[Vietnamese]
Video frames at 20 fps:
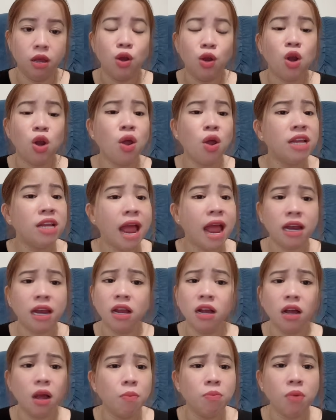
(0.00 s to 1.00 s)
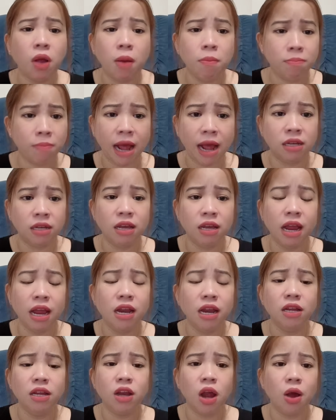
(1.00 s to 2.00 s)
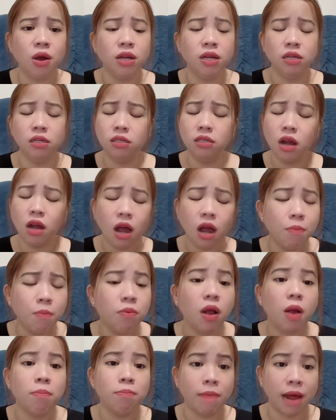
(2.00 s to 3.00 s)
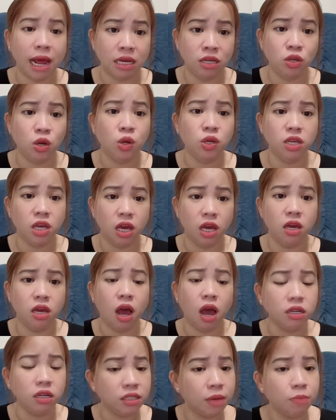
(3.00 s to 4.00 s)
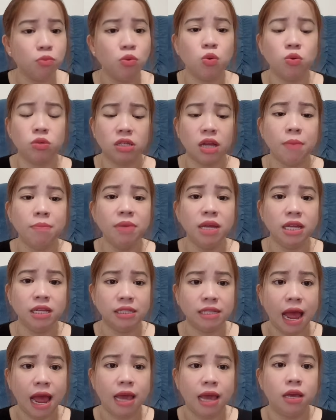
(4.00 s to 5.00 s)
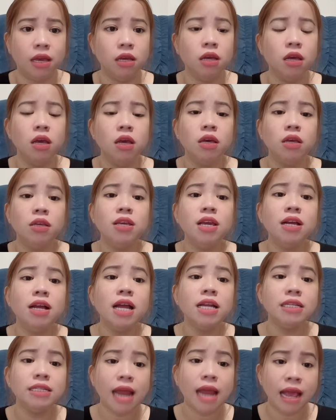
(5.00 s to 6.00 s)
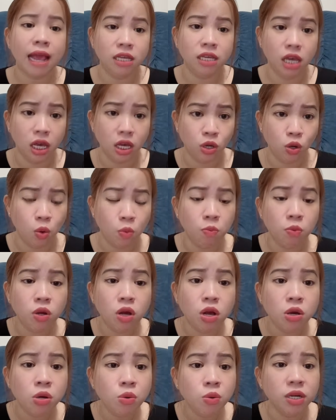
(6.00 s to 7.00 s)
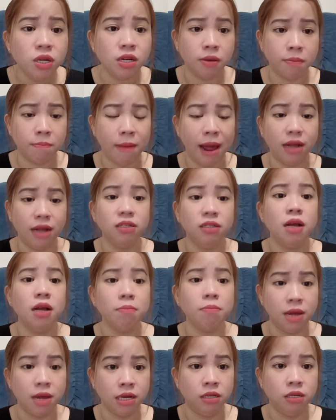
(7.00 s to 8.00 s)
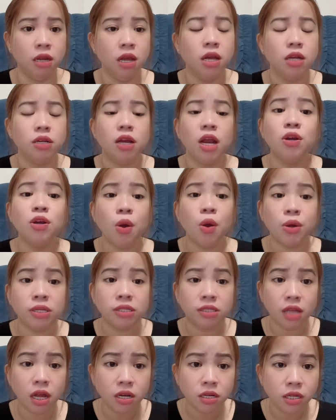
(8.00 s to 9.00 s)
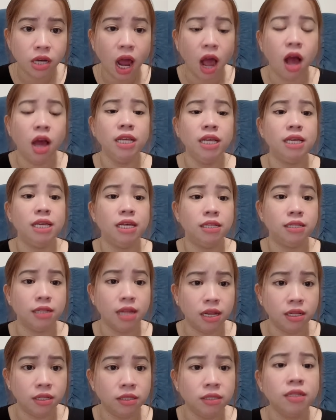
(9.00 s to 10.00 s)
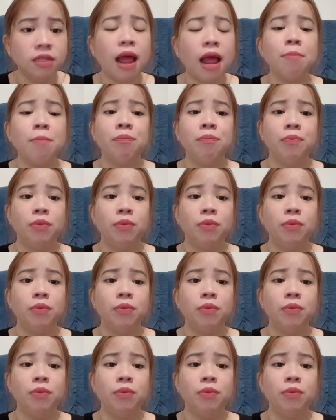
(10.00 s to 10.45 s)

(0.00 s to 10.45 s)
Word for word: nói ra nó không công bằng như Haley nói nó không công bằng cho chị ở trong cuộc sống hiện tại nhưng ít ra chị cũng cứu được bản thân mình để rồi từ đó chị tĩnh tâm